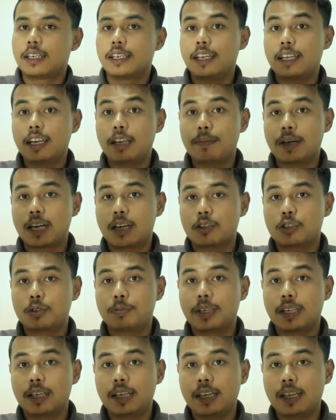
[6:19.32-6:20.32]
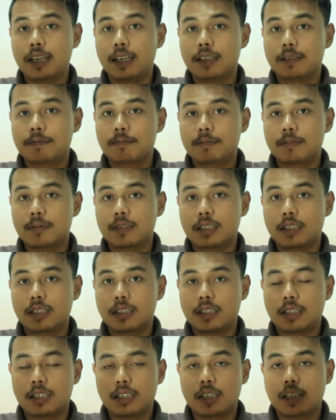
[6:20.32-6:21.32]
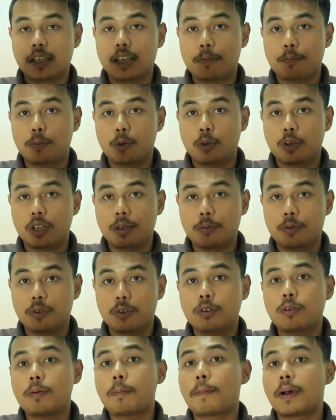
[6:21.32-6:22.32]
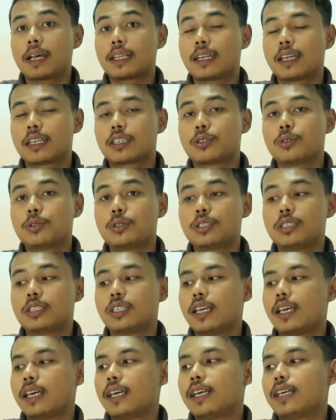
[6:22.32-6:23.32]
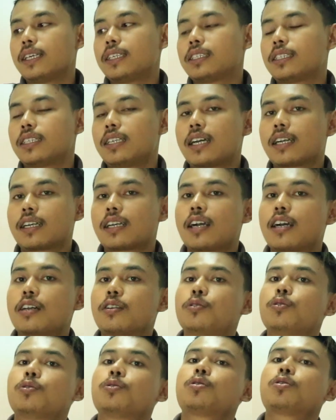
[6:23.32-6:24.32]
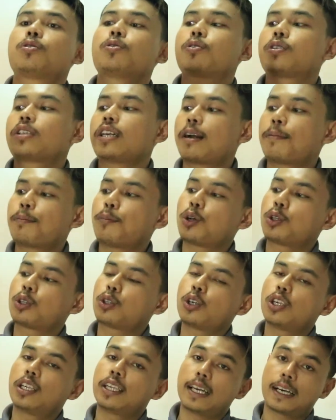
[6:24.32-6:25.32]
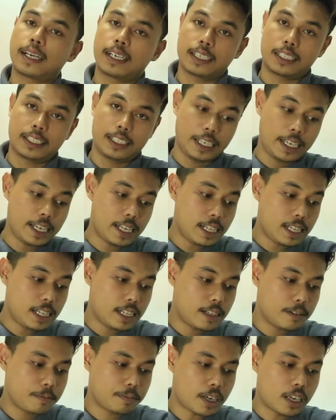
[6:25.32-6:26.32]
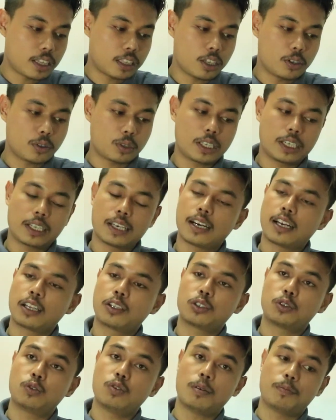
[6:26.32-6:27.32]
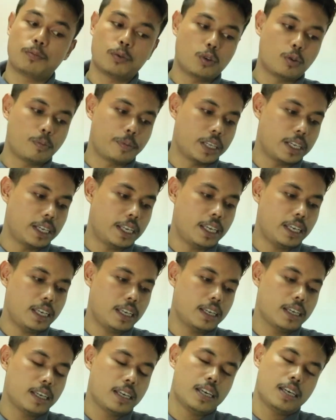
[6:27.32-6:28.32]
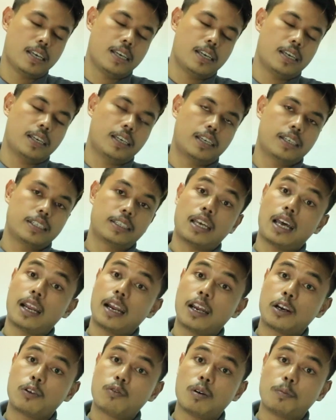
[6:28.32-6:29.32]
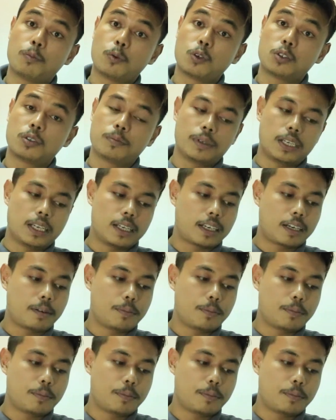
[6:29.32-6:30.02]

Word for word: ini 500 ml 30.400 sedangkan untuk yang botol yang kecil atau 320 ml kisaran 29.600